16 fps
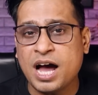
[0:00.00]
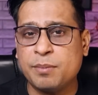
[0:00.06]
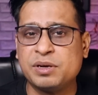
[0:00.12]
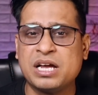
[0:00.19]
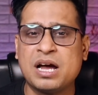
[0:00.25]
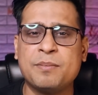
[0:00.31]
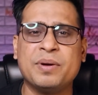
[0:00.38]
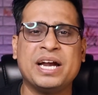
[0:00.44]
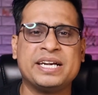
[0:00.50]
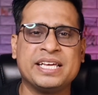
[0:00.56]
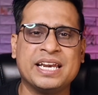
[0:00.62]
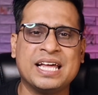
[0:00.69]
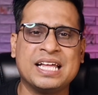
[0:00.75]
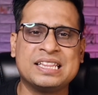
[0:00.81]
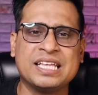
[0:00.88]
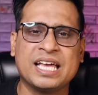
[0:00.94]
आप यहाँ बैठे
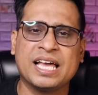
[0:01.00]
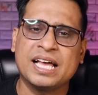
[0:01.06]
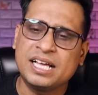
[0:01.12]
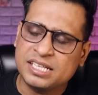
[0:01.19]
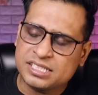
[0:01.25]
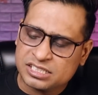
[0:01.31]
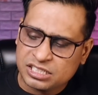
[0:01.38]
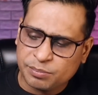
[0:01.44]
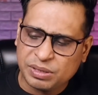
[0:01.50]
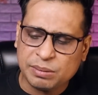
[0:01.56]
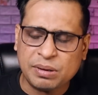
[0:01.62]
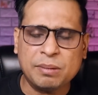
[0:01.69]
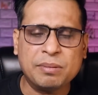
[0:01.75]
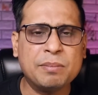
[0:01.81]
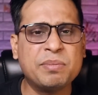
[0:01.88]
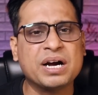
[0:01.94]
रहते हैं सभी
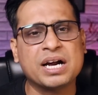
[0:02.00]
बाबा